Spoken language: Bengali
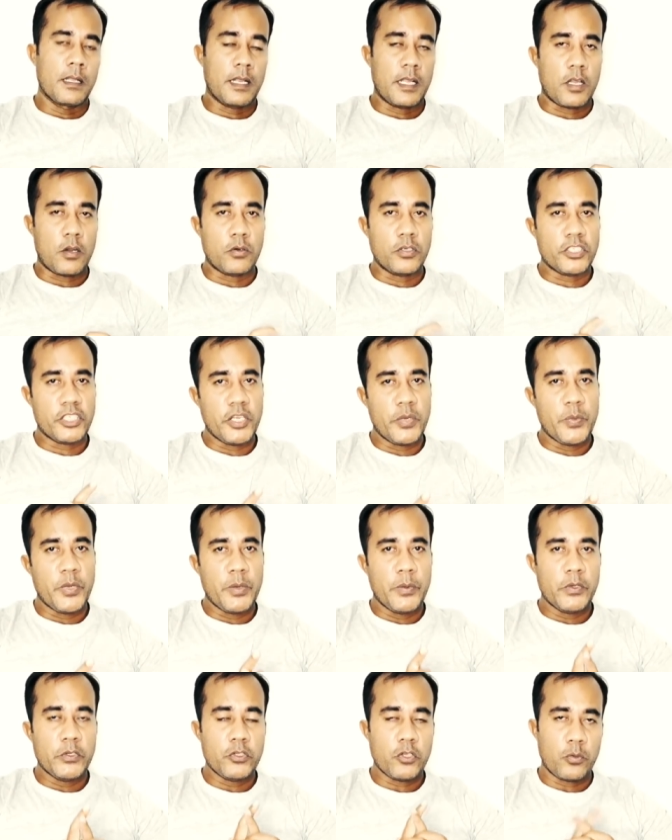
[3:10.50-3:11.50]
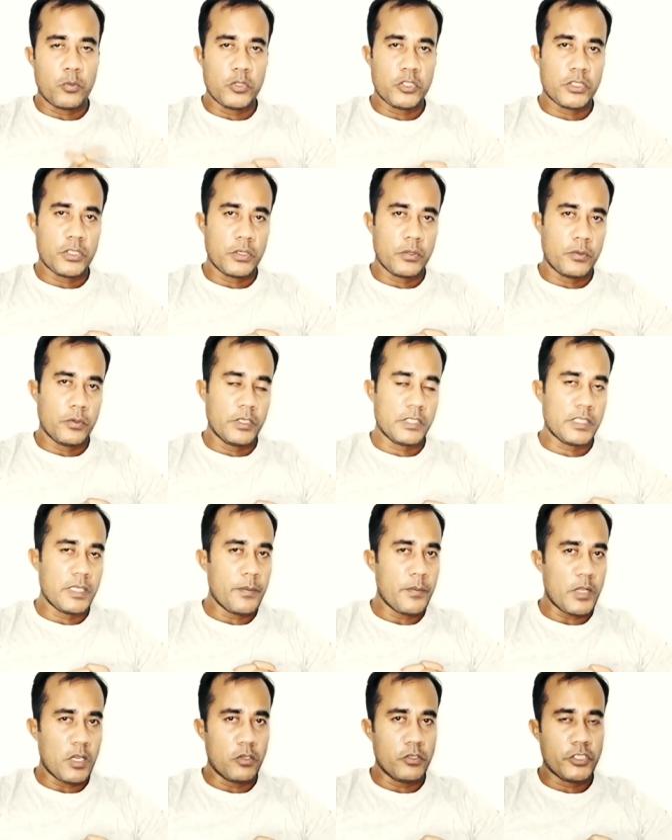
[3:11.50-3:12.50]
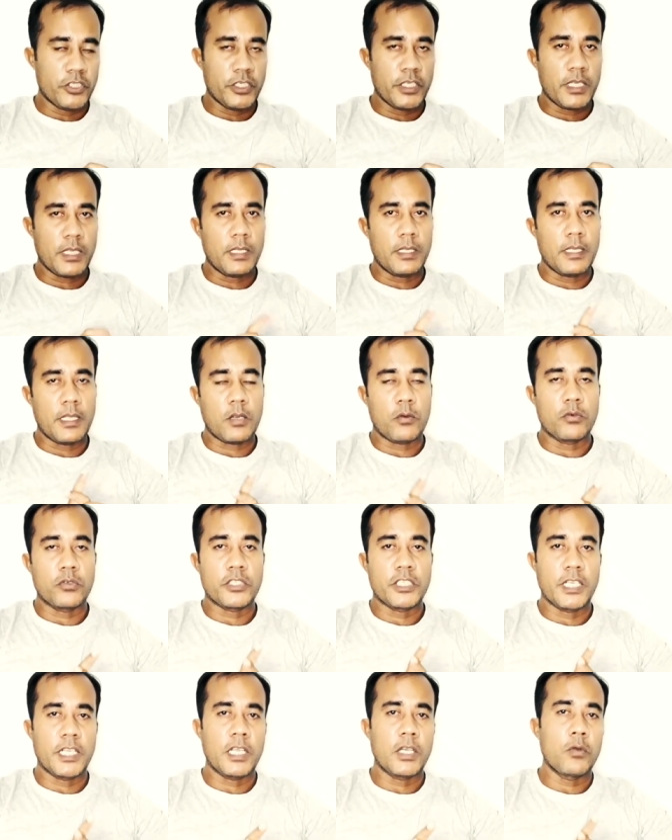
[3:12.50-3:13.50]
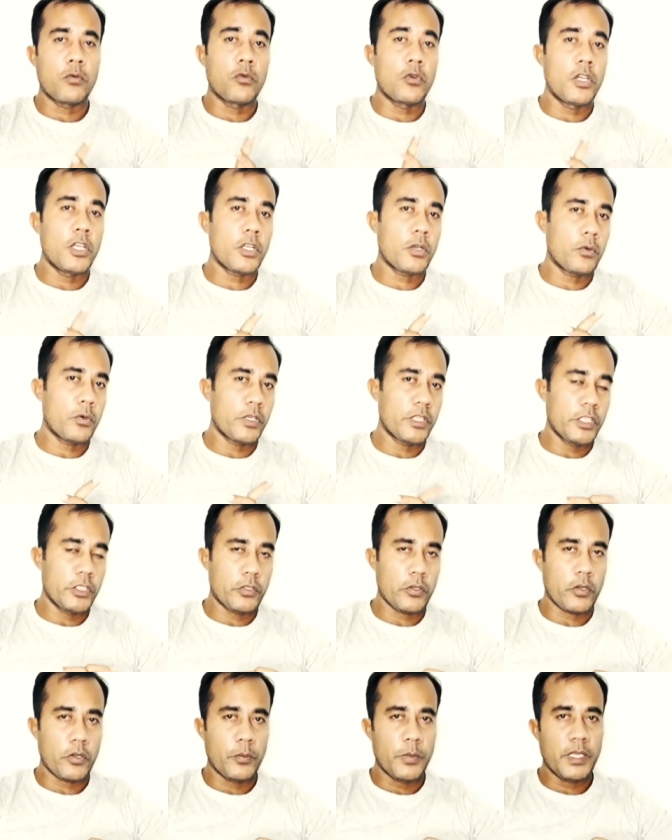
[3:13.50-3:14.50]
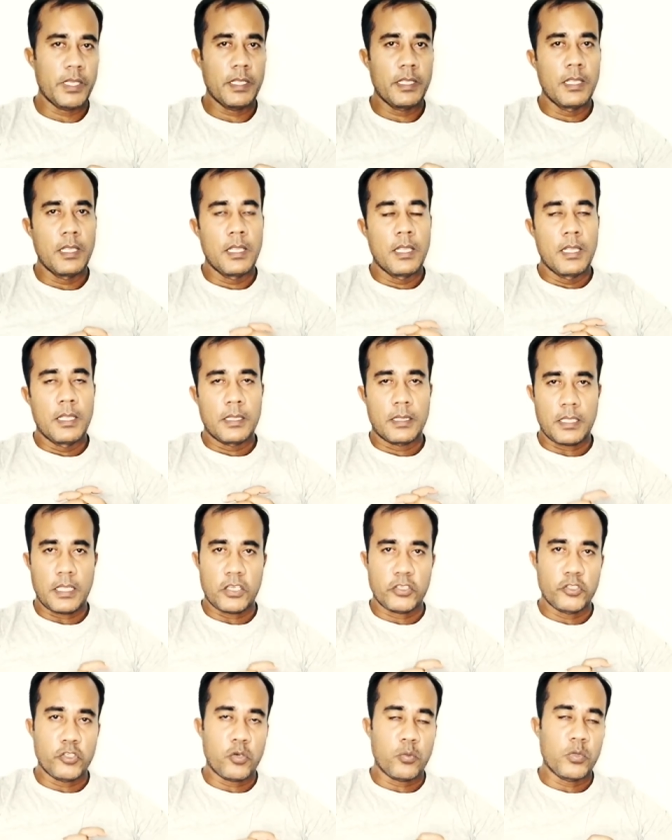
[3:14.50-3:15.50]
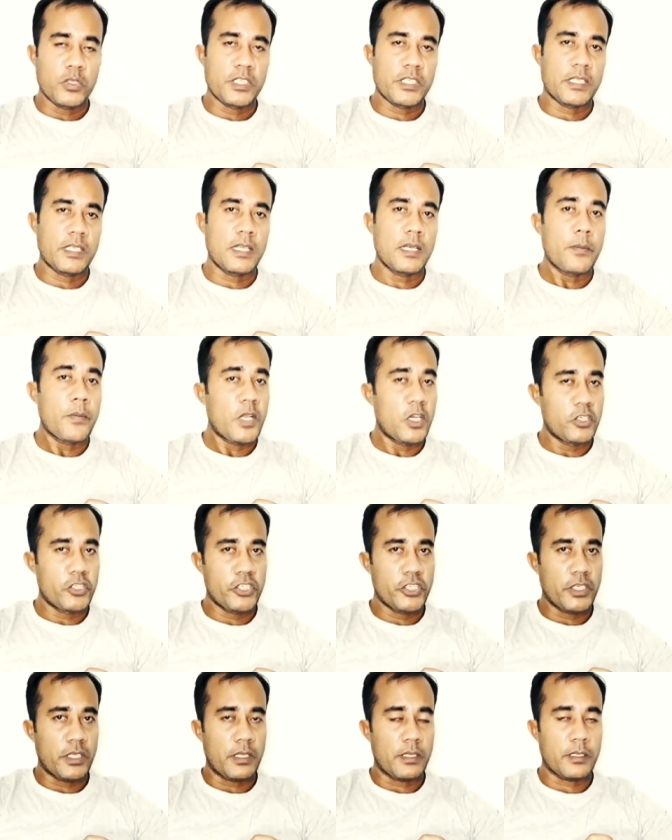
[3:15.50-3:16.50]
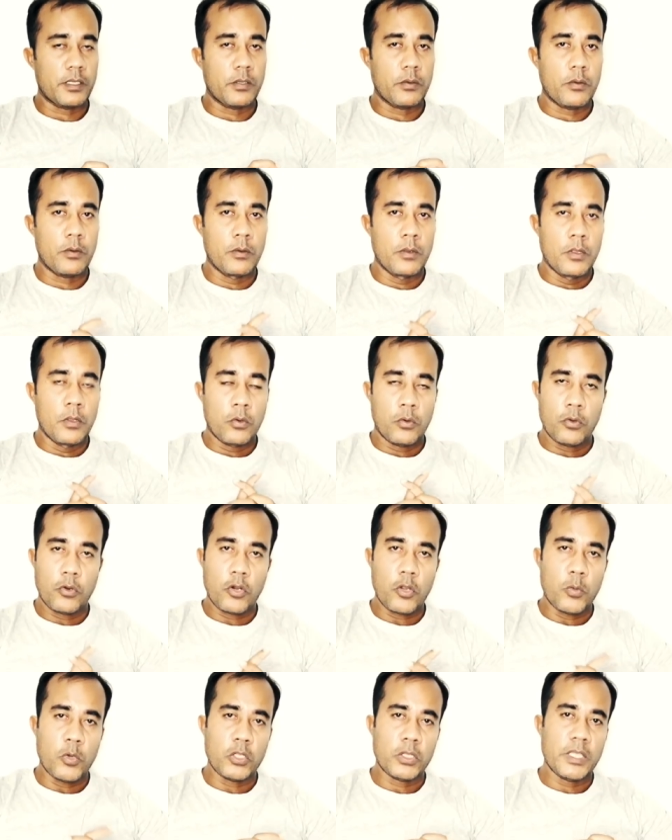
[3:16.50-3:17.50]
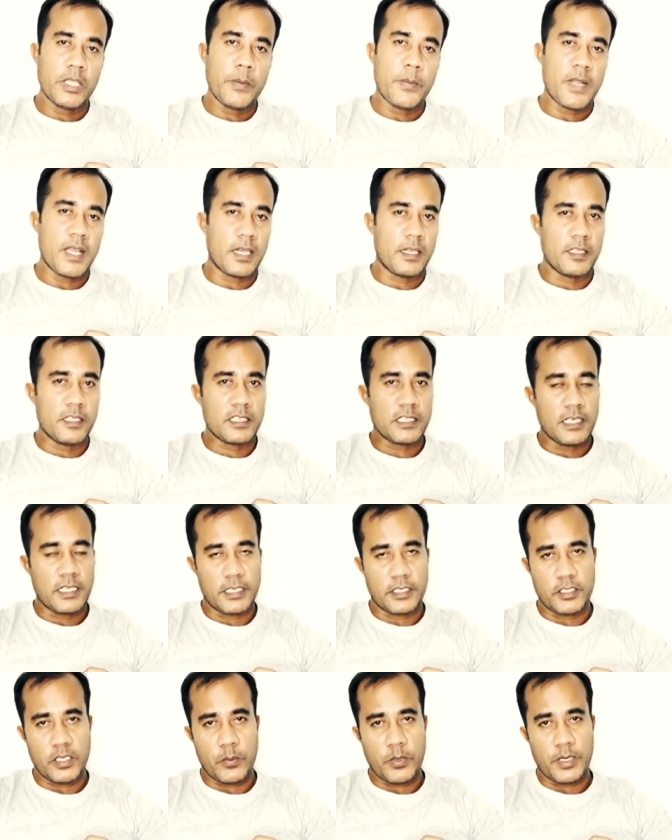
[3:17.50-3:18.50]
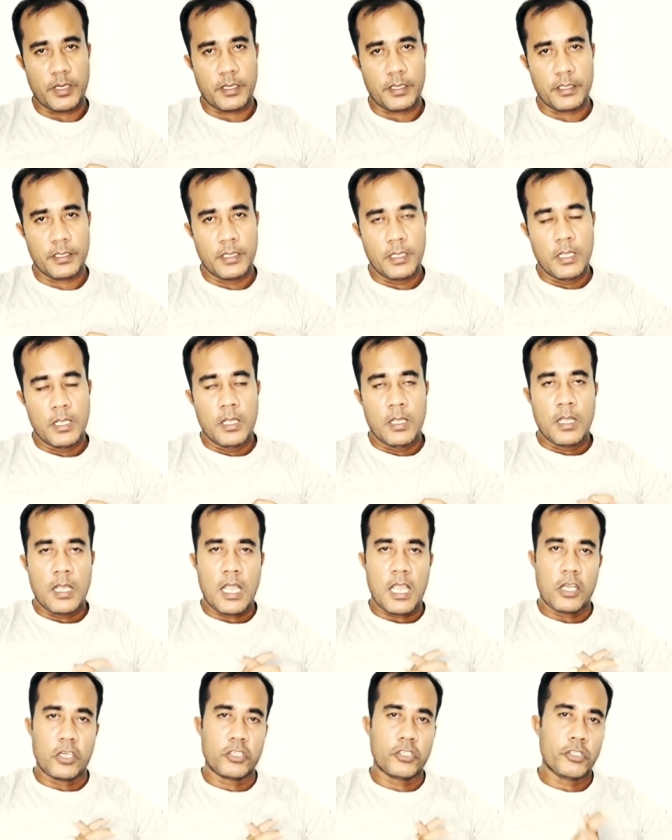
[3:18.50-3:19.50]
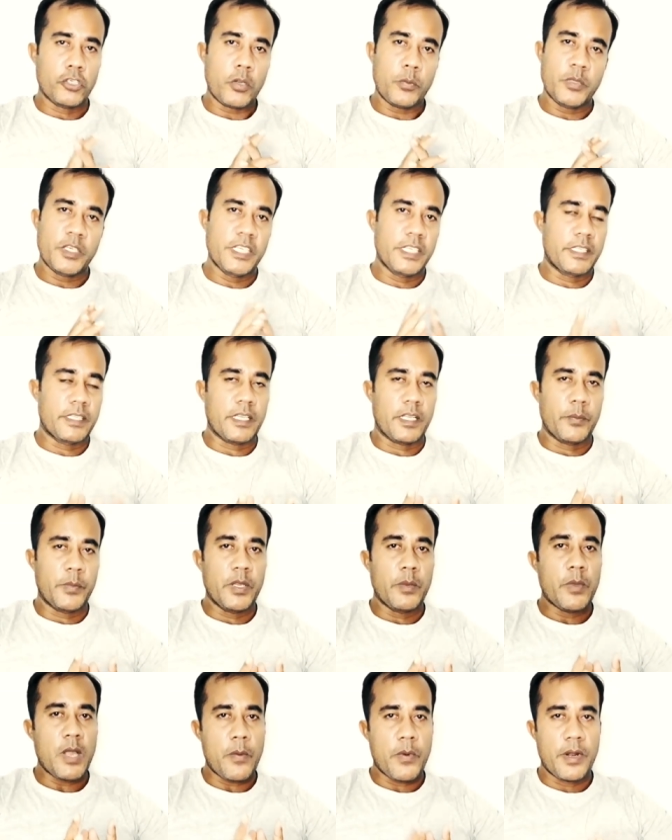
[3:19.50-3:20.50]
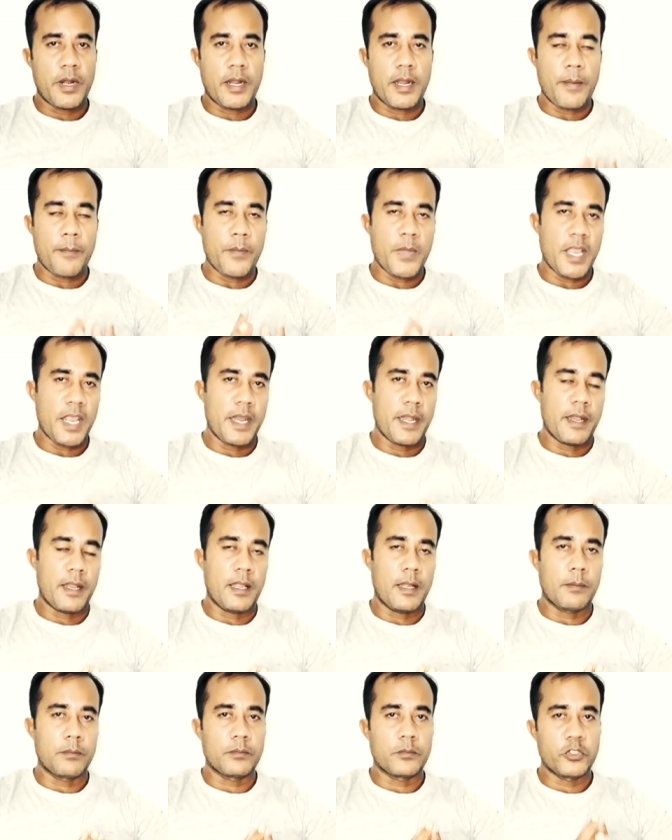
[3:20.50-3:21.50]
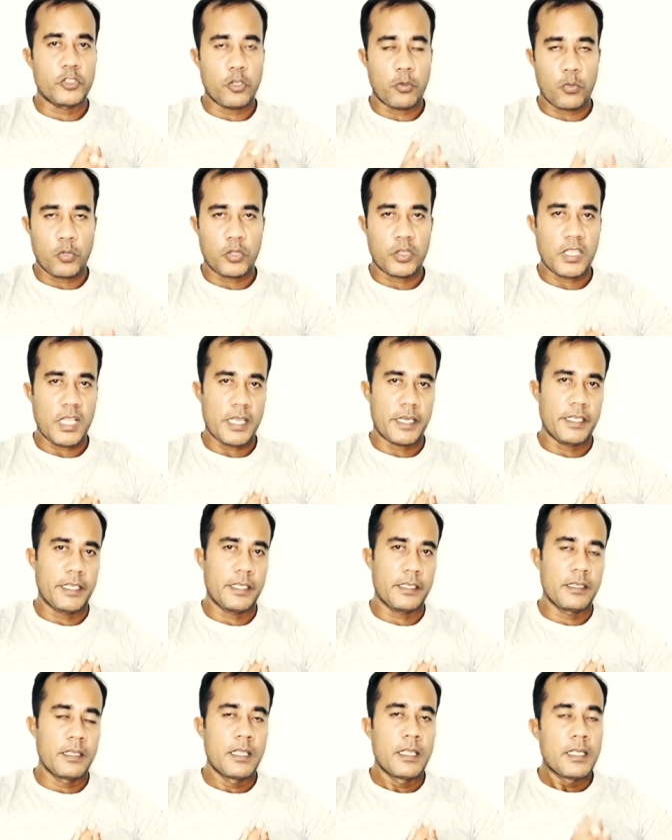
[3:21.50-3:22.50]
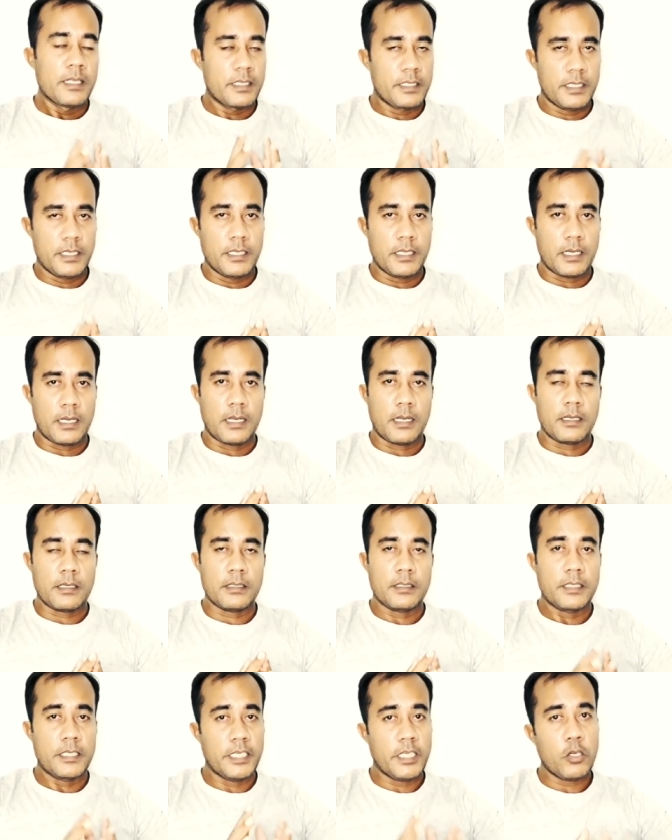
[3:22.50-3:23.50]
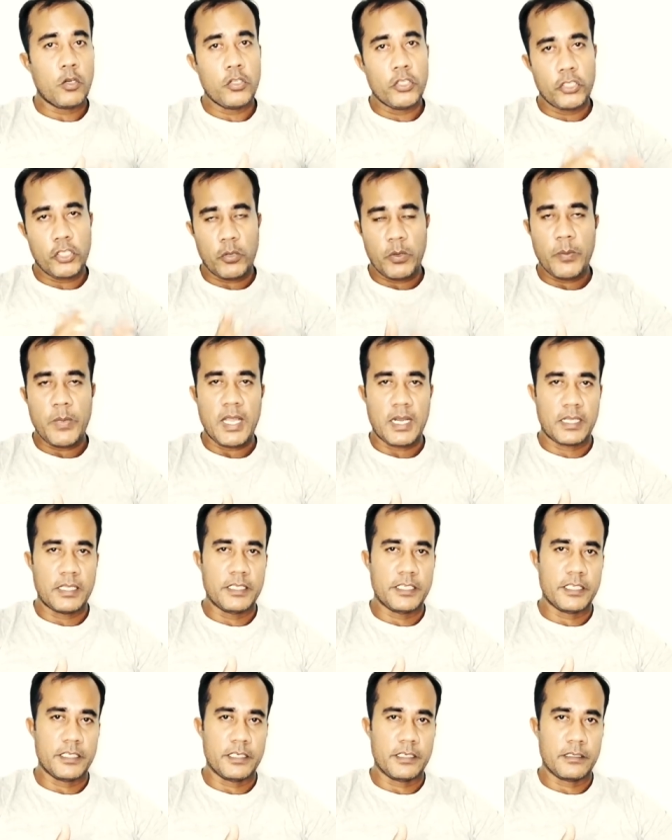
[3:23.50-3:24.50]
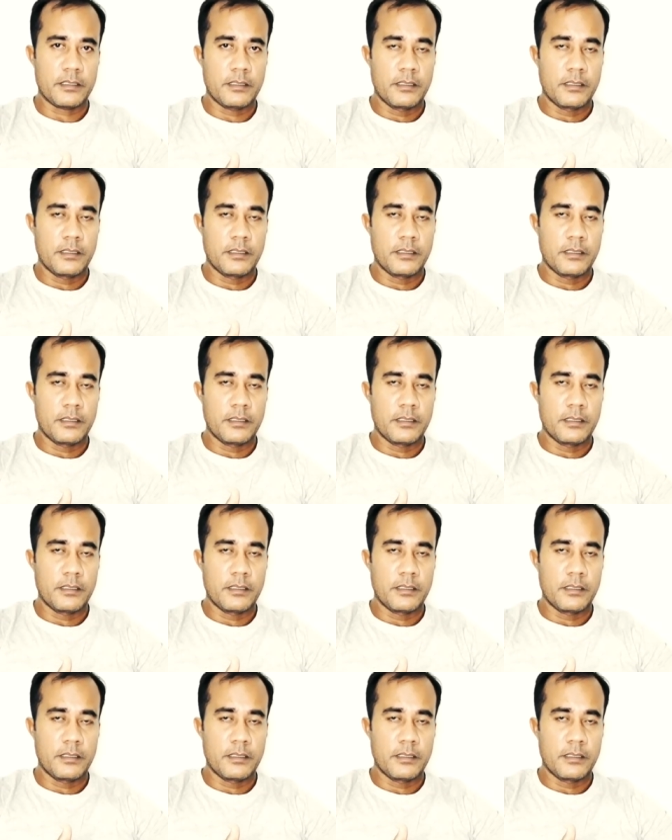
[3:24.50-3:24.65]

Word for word: কারণ সেই বেবির জন্মস্থান করেছে মালয়েশিয়া এখন সেখানে উল্লেখ করে দিতে হবে তার জন্মস্থান মালয়েশিয়া কোনো মতেই বাংলাদেশ লেখা যাবে না আর সব ঠিক থাকবে বাবার নাম মায়ের নাম জন্ম তারিখ ঠিকানা ঠিকানা দিতে হবে বাংলাদেশের